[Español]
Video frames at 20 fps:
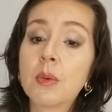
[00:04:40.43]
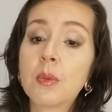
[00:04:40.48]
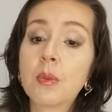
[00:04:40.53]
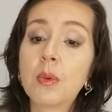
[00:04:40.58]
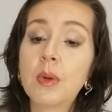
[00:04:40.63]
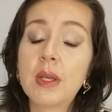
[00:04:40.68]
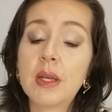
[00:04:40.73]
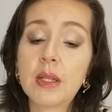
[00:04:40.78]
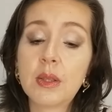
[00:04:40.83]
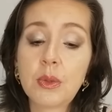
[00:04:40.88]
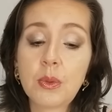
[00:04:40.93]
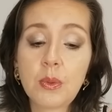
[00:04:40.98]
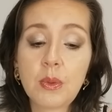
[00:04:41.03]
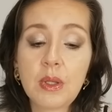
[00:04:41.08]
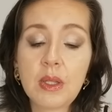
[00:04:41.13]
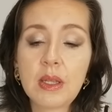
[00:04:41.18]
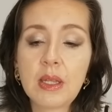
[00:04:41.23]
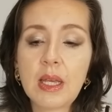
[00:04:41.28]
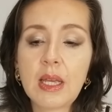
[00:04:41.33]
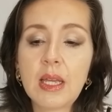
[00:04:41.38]
Cuida tu
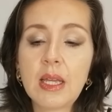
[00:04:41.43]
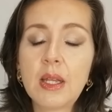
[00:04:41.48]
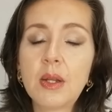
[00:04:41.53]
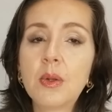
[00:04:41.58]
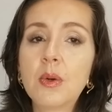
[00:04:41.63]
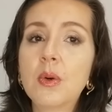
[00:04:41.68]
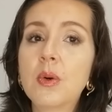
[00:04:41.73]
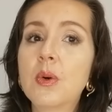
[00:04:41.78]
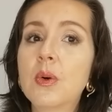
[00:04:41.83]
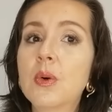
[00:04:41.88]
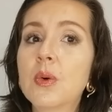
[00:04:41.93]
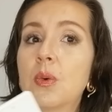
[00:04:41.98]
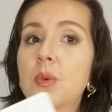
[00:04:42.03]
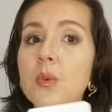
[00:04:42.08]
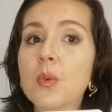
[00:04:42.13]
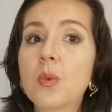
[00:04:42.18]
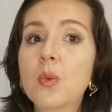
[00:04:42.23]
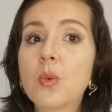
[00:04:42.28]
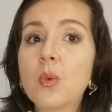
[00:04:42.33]
dinero,